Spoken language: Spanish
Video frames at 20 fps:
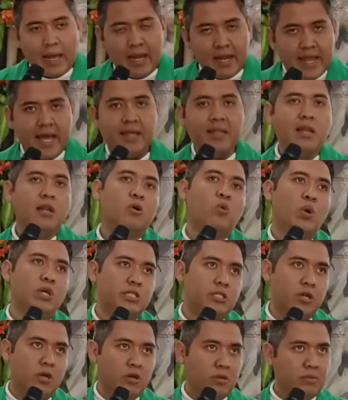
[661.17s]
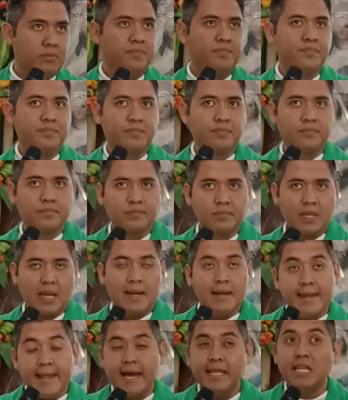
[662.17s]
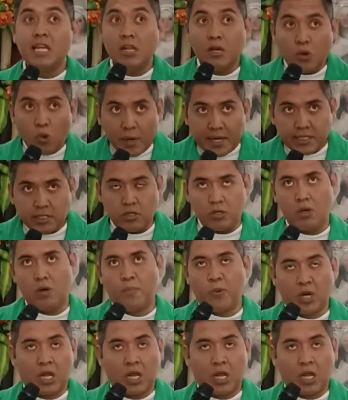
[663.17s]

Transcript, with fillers: El día del juicio, el día del juicio,